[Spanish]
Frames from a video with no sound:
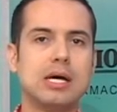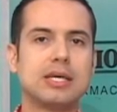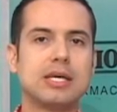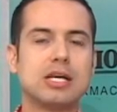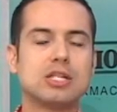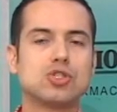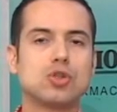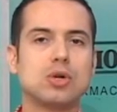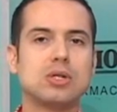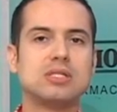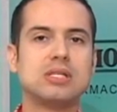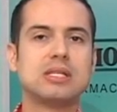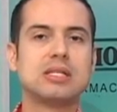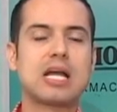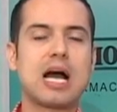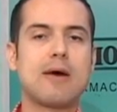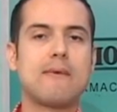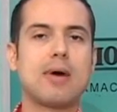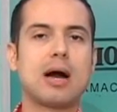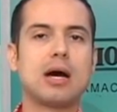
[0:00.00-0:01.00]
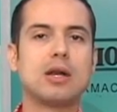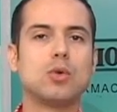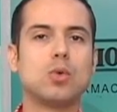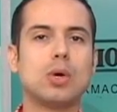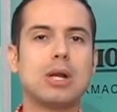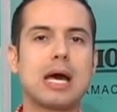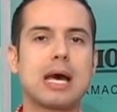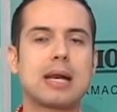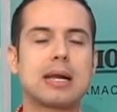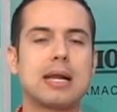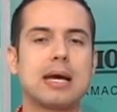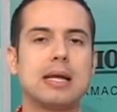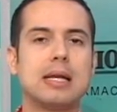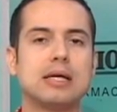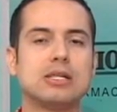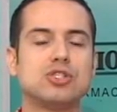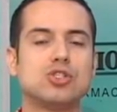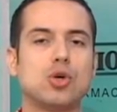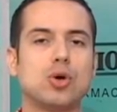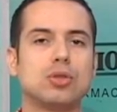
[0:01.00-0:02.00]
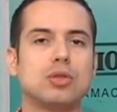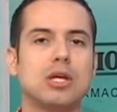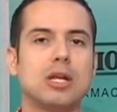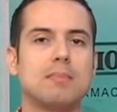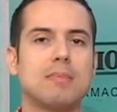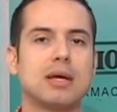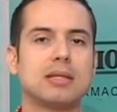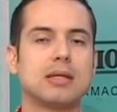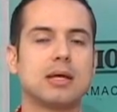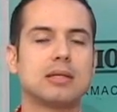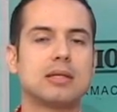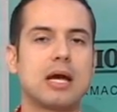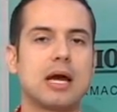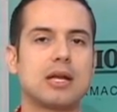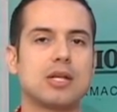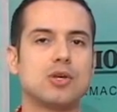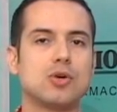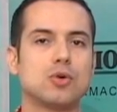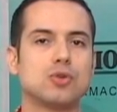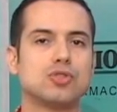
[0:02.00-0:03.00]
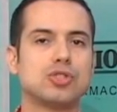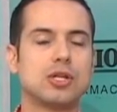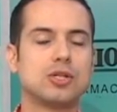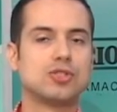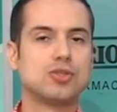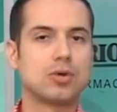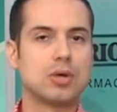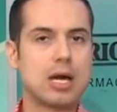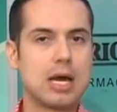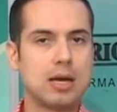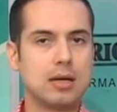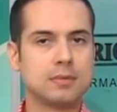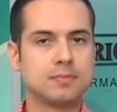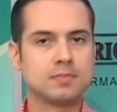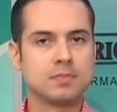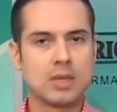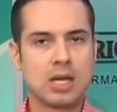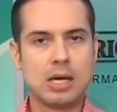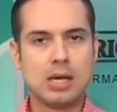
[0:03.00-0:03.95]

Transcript: quien solicitaba anular la elección del mandatario seccional.